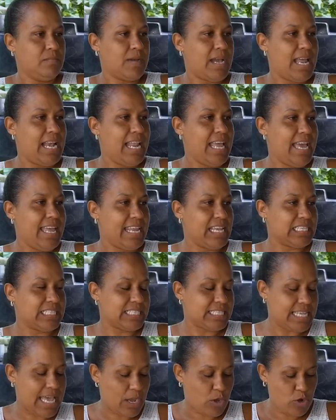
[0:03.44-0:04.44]
Valeria, ese
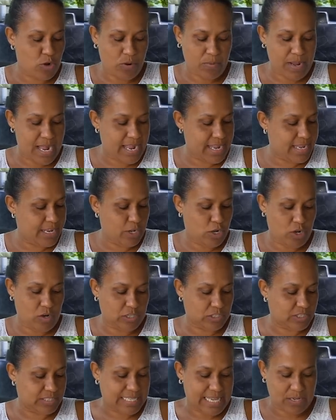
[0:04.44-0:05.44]
saco no va ahí, no,
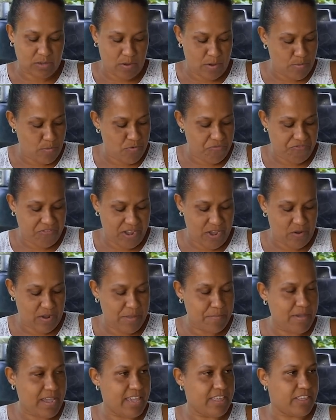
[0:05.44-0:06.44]
ese saco ve muy feo en
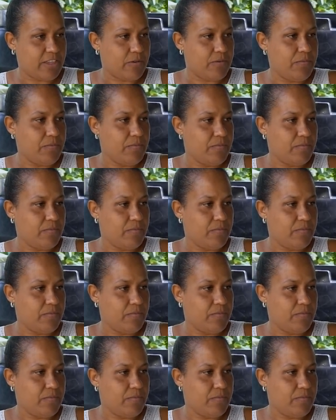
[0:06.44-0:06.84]
el medio.